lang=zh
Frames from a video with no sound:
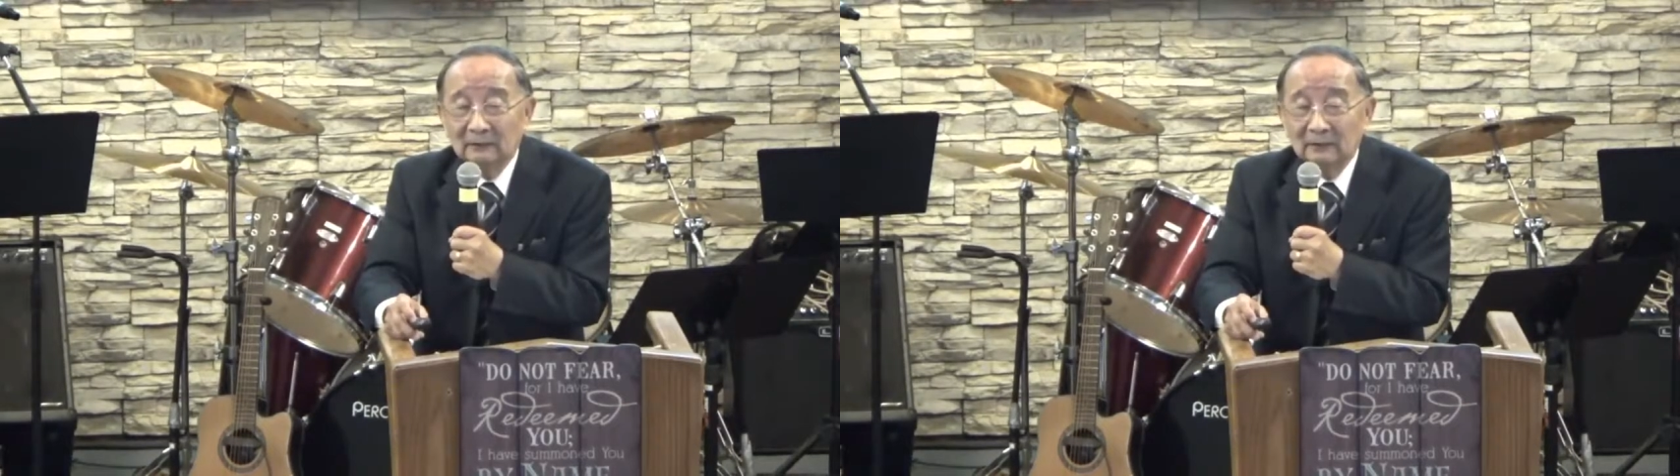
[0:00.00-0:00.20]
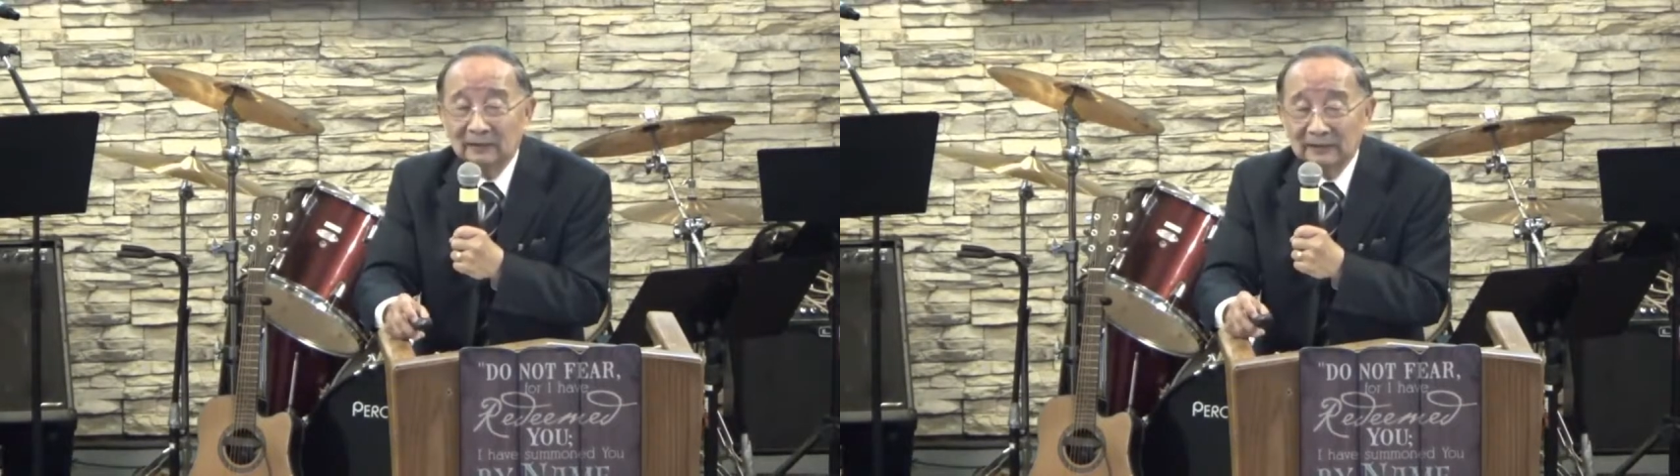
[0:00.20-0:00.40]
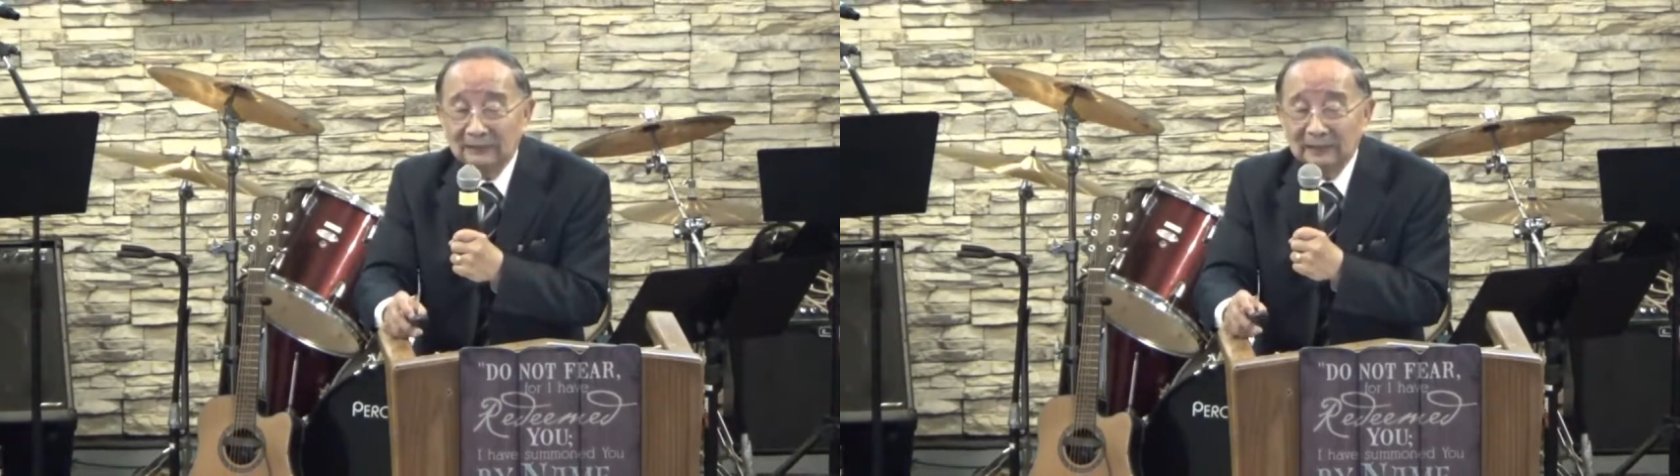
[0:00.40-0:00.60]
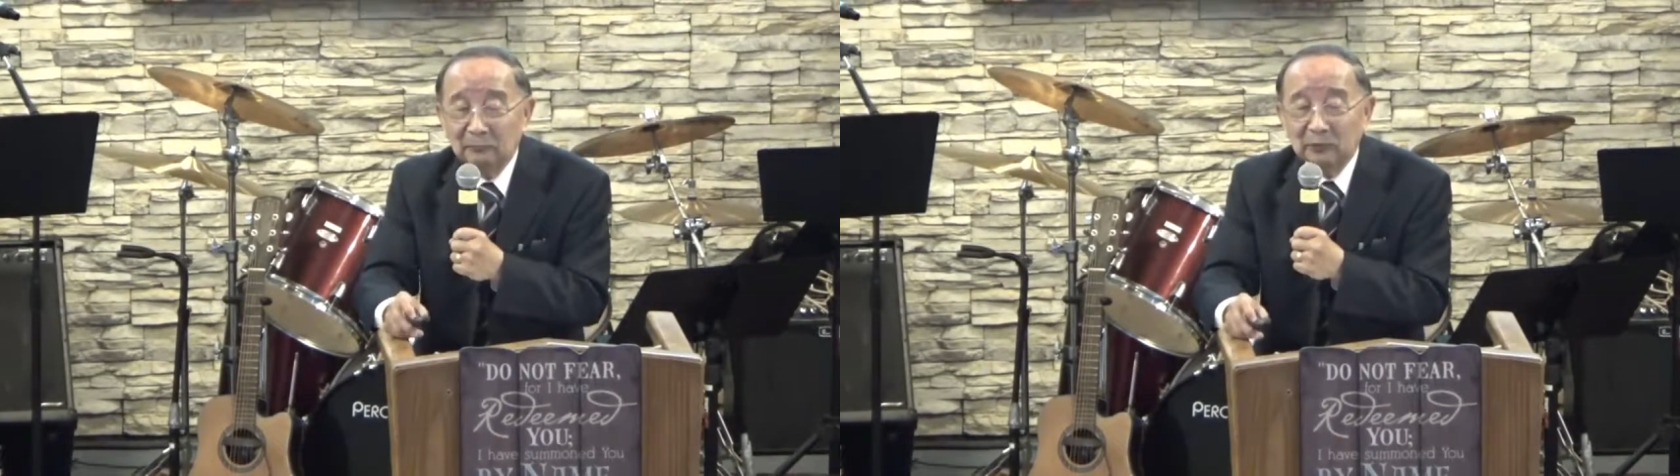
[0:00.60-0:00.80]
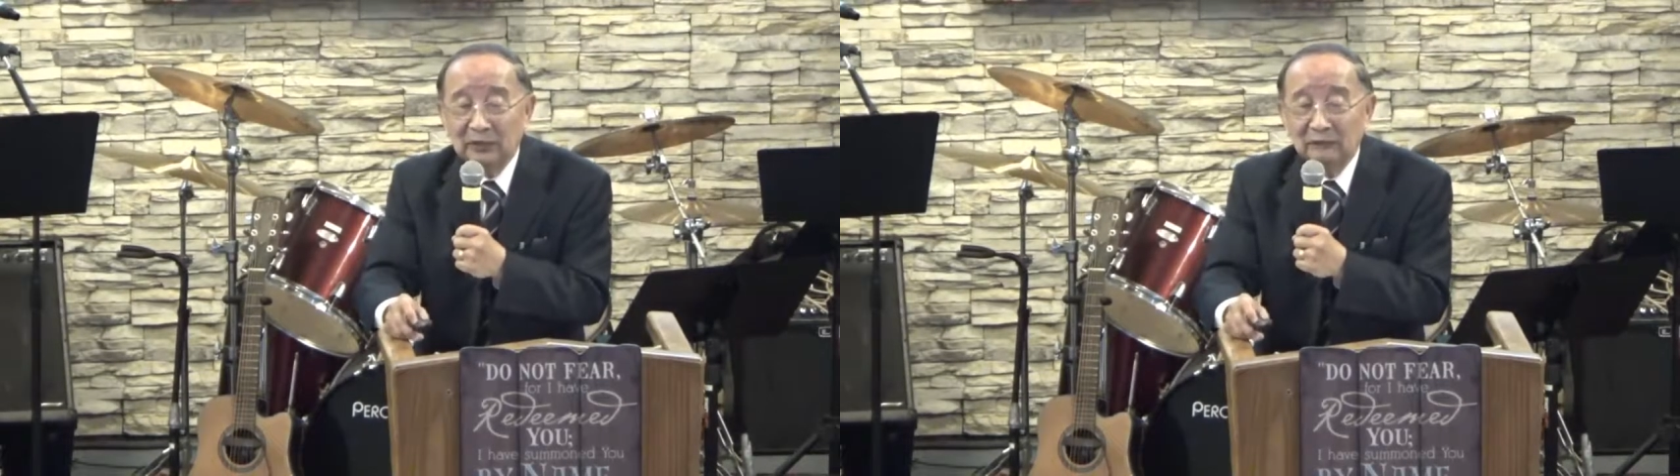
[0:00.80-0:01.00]
上帝不
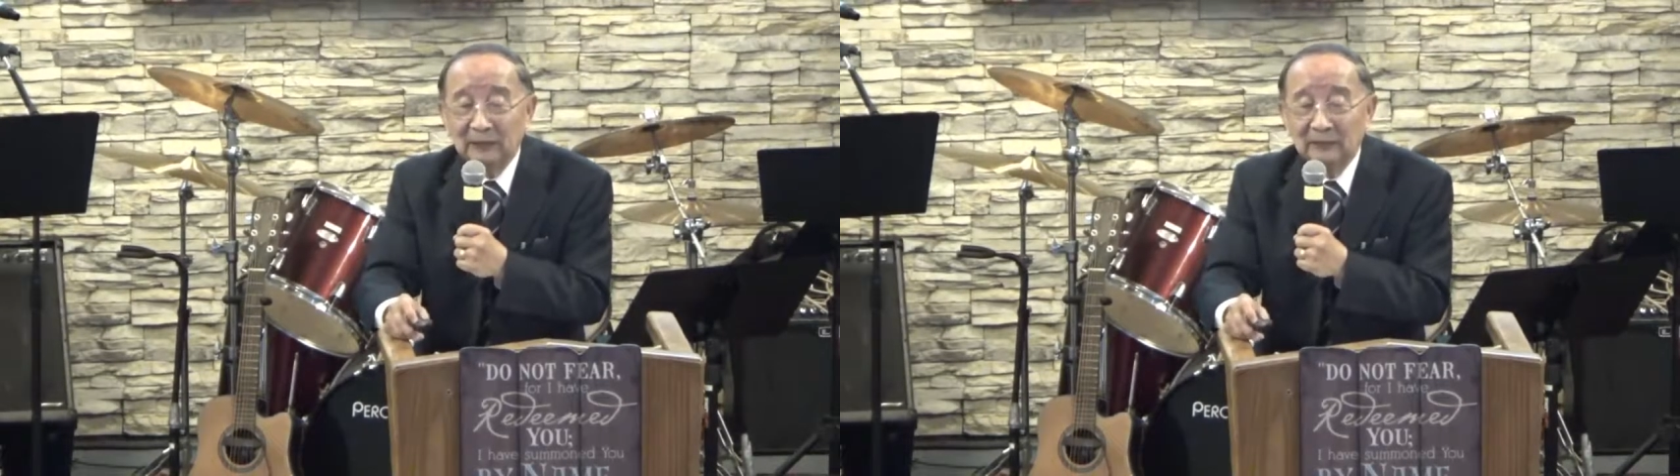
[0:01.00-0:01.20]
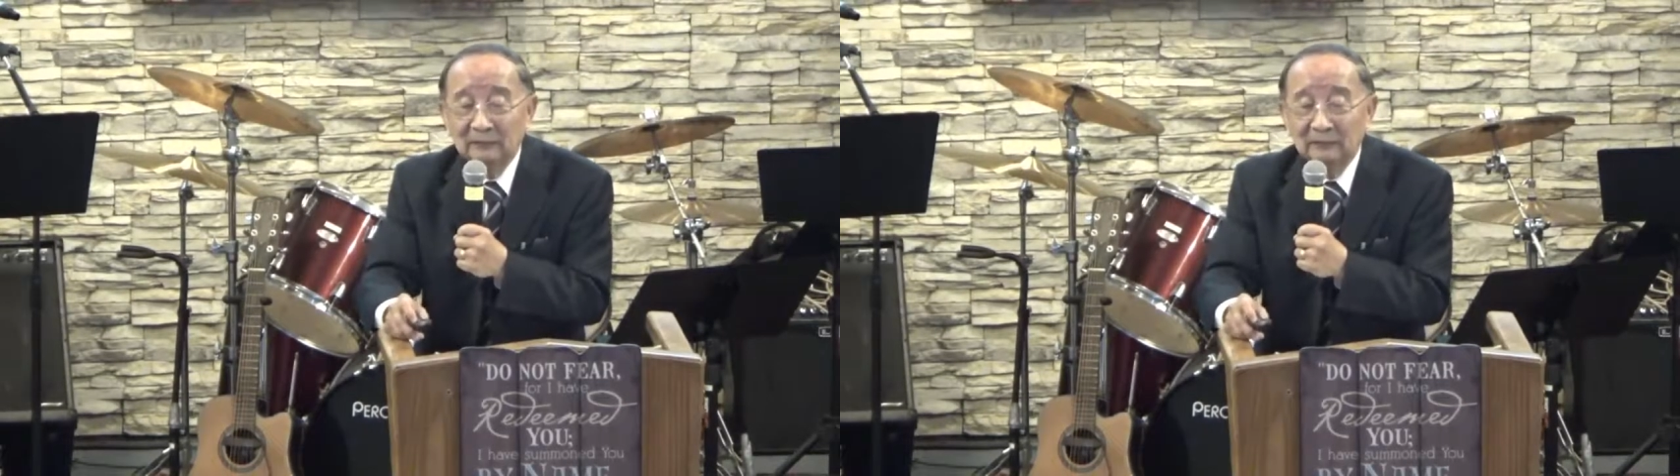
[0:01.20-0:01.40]
喜欢。”